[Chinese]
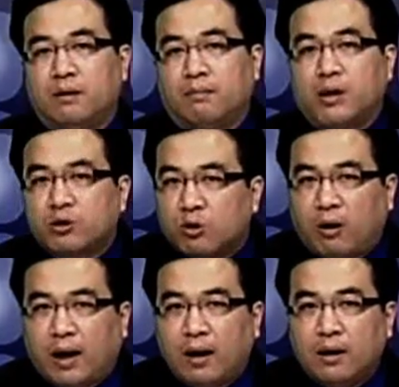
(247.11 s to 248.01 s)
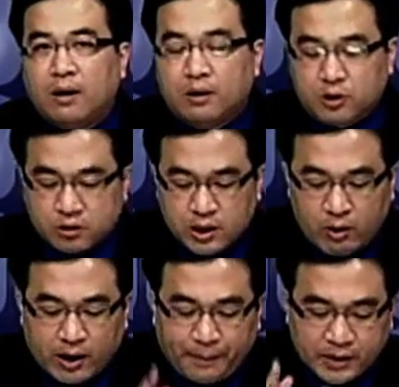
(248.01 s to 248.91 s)
没有错啊。就是因
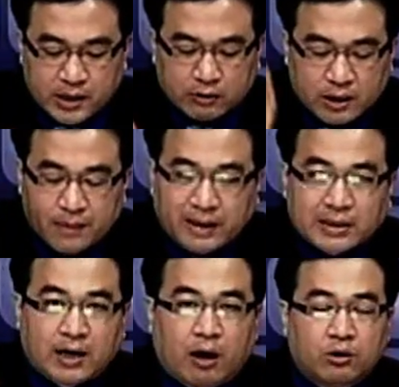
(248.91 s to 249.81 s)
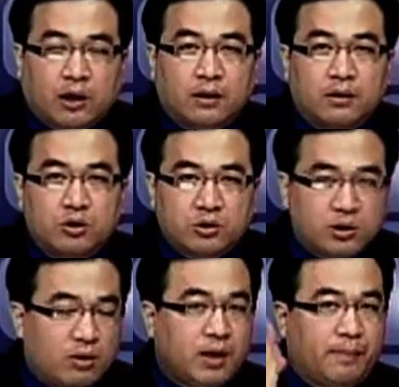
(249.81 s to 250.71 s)
为你不晓得你买在高点，就是
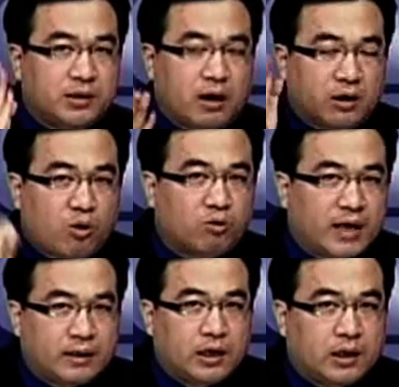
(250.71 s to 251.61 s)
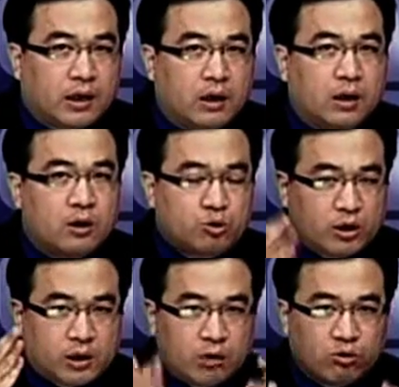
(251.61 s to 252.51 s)
因为你不晓得你空在低点，所以
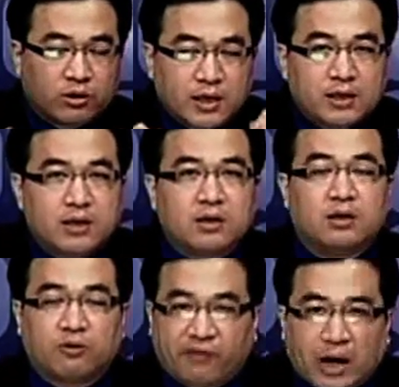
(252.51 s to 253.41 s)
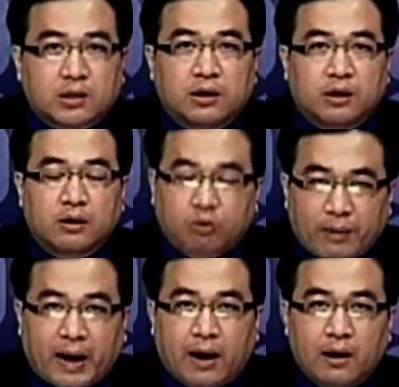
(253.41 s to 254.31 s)
停损这一件事情就发生了，对
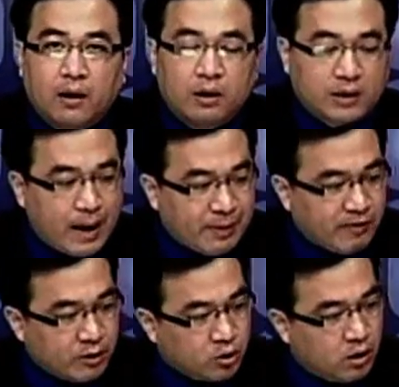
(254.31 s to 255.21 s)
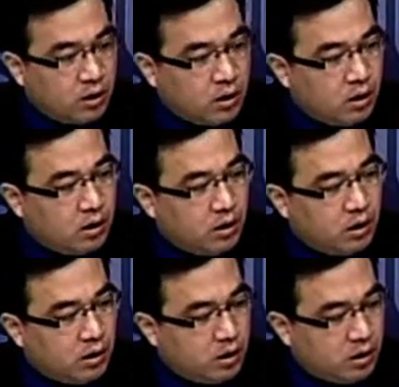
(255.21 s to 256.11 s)
吧？打比方说，
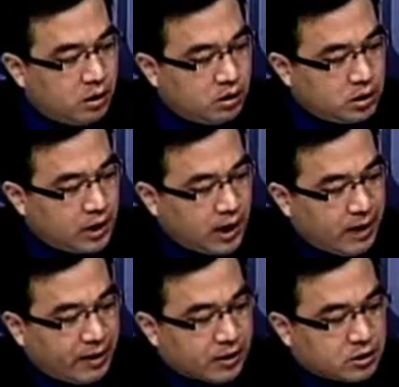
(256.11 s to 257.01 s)
今天开盘的